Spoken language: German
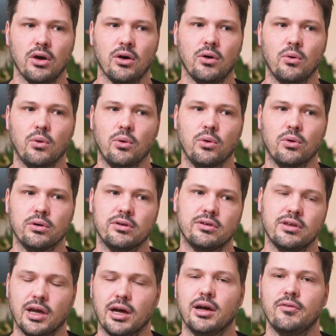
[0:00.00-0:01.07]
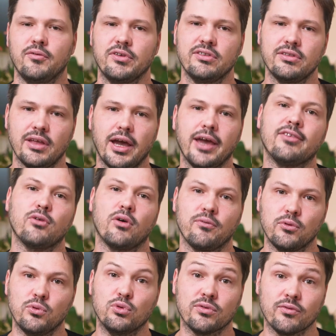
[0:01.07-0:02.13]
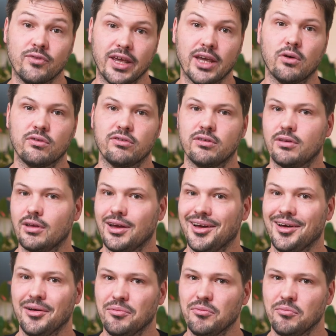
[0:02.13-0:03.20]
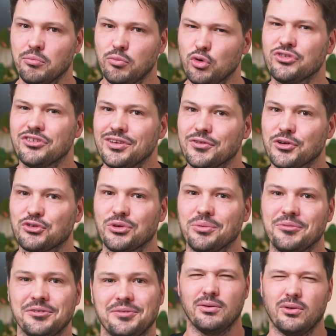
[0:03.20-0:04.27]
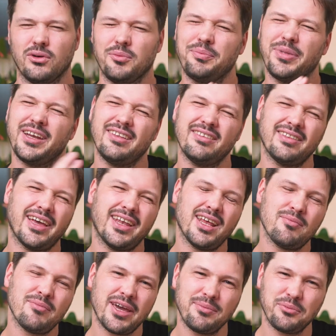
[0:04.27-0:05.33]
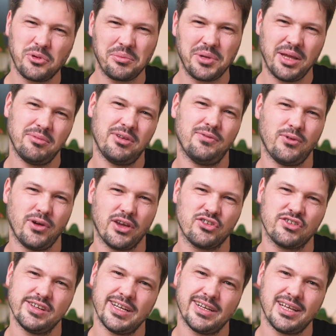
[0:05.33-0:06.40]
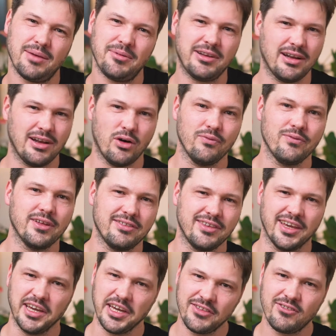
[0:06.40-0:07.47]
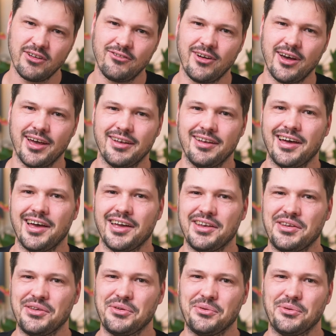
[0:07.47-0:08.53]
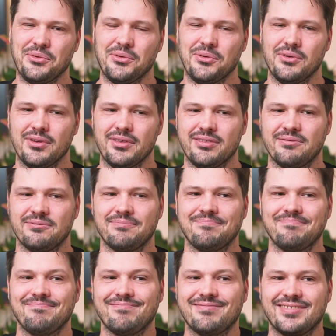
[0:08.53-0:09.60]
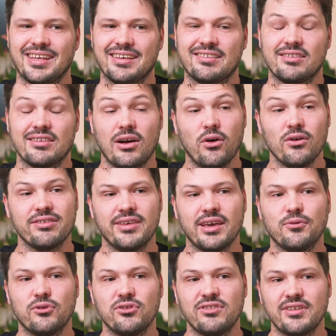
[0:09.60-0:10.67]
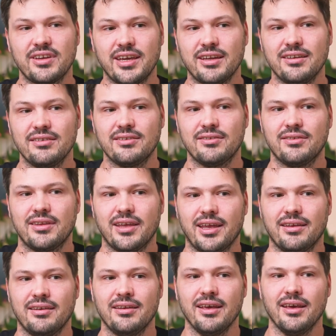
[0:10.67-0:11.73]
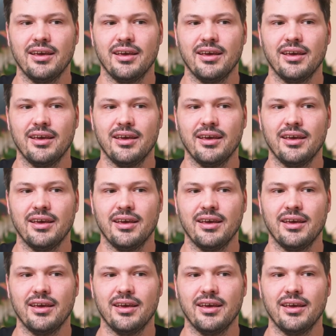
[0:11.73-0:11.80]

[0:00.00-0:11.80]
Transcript: Und ja, wir sind da also auf einem guten Weg und sind da positiv gestimmt. Und bei diesen anderen beiden Problemen, die ich vorhin geschildert habe, da laufen jetzt die Gerichtsverfahren an und das ist auch sehr frustrierend, denn